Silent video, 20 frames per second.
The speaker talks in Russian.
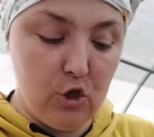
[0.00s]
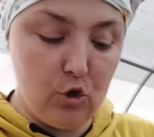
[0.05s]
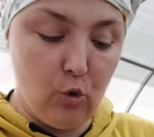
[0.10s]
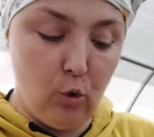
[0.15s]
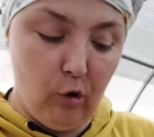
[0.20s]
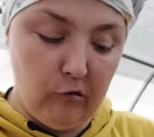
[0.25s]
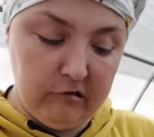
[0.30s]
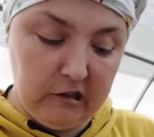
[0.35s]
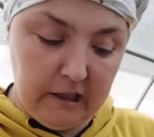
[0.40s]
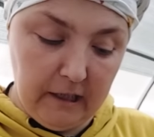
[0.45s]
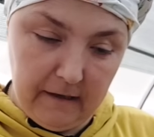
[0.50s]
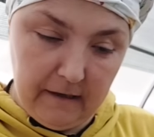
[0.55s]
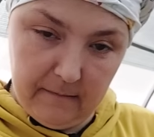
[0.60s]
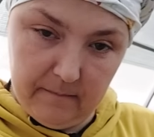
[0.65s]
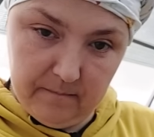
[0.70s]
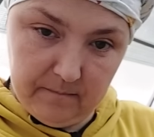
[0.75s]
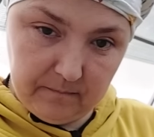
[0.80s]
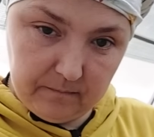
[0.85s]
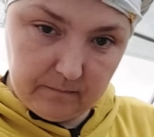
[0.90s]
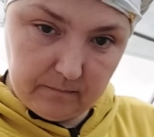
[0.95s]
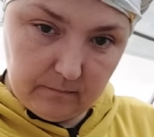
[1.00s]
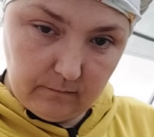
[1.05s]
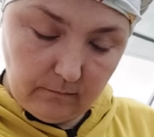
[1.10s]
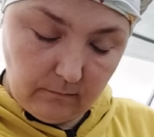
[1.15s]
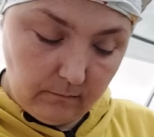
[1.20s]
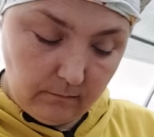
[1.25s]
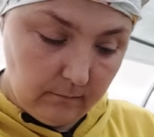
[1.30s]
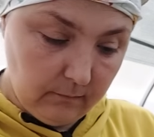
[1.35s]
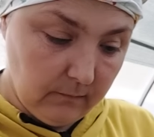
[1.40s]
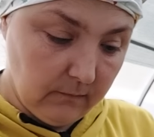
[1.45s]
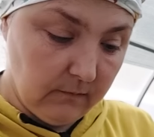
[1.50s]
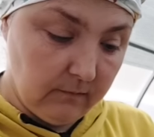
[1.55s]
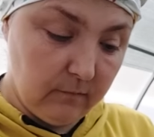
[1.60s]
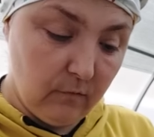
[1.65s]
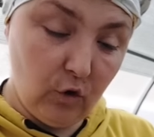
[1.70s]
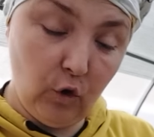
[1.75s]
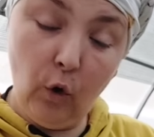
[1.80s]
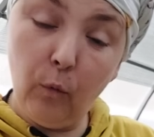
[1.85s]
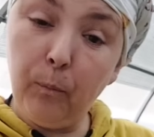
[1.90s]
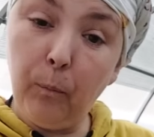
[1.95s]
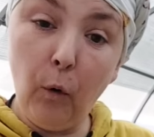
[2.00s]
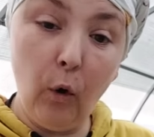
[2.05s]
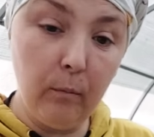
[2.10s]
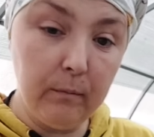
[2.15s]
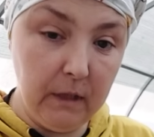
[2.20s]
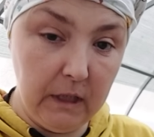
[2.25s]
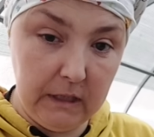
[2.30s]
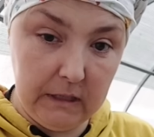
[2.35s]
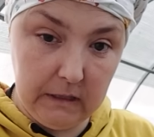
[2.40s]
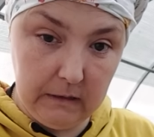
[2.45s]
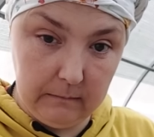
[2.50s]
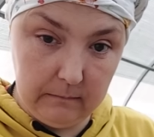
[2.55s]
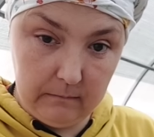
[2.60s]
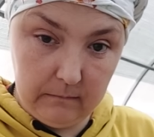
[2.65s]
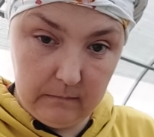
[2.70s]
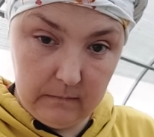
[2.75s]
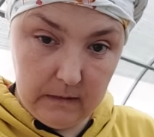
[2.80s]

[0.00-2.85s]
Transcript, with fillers: желтое, то помните,